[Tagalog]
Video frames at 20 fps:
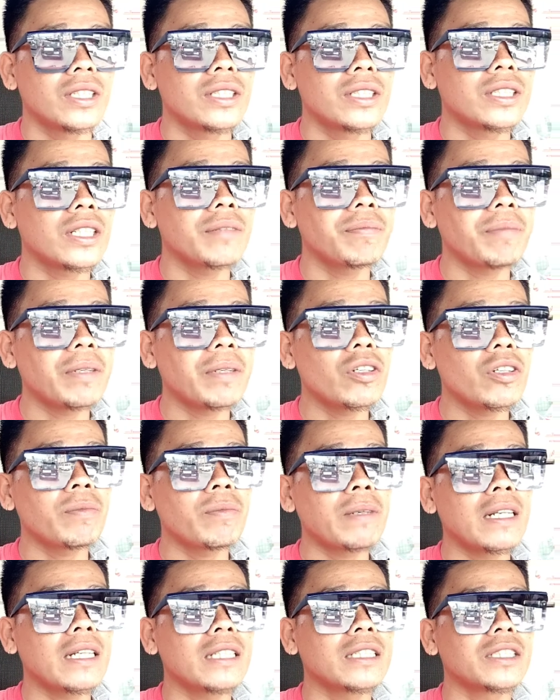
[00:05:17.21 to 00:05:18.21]
Si Sir
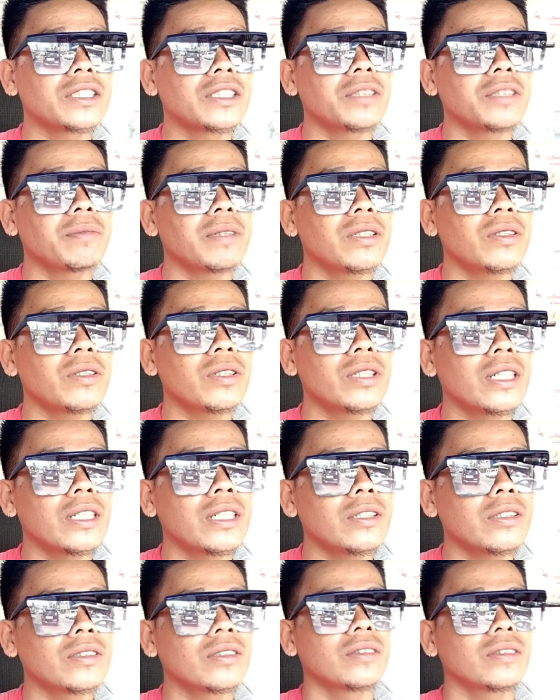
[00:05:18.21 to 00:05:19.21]
Pinoy pala, si Sir Pinoy,
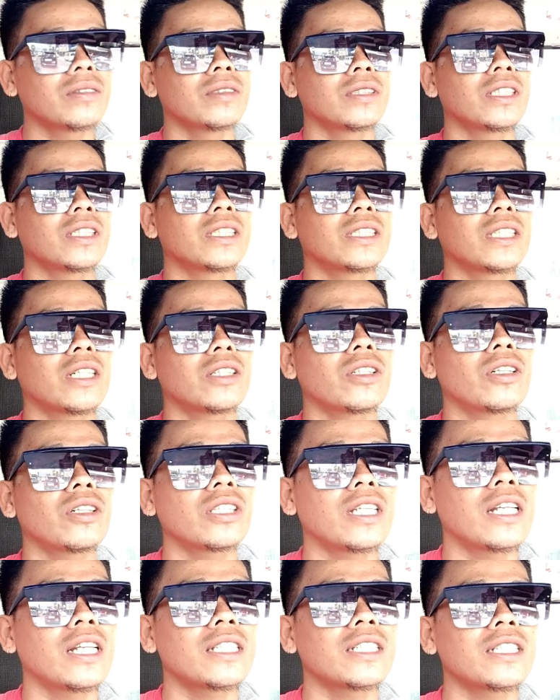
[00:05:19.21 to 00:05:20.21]
ayun. Sino
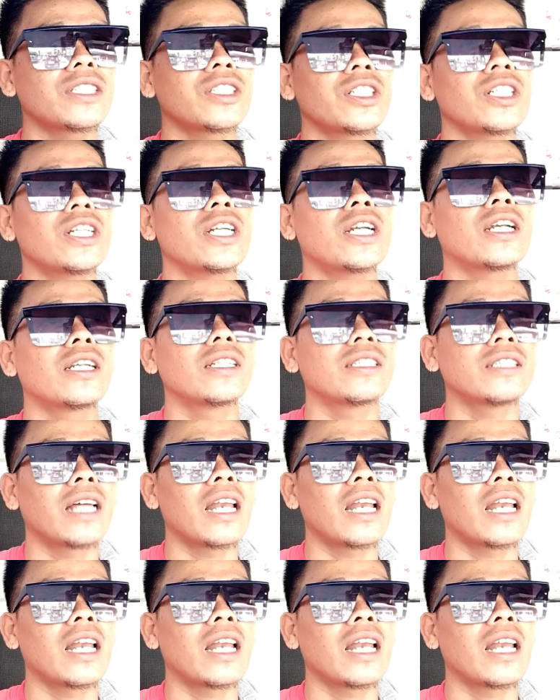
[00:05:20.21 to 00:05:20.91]
shoutout ko lang Sir.